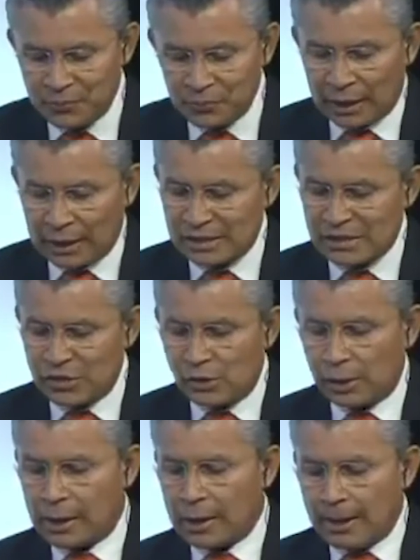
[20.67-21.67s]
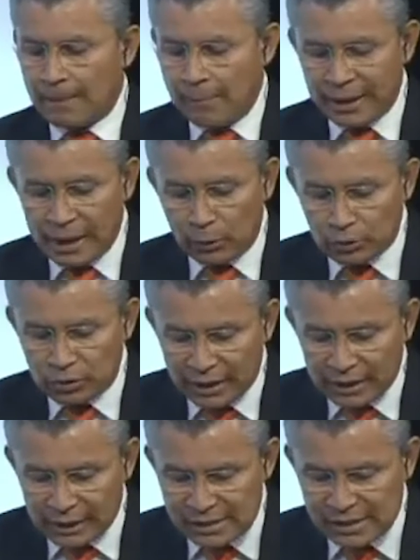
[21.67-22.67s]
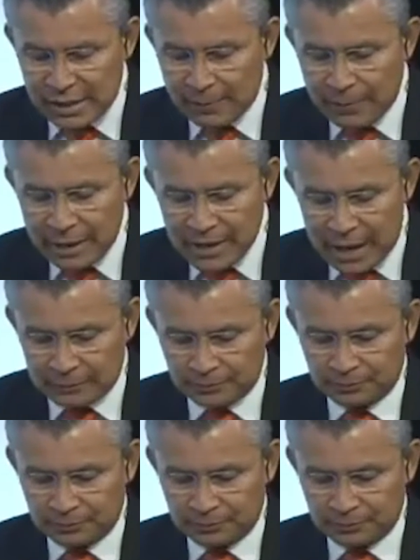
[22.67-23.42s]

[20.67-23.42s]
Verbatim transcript: a la señora María Gutiérrez Ibaña.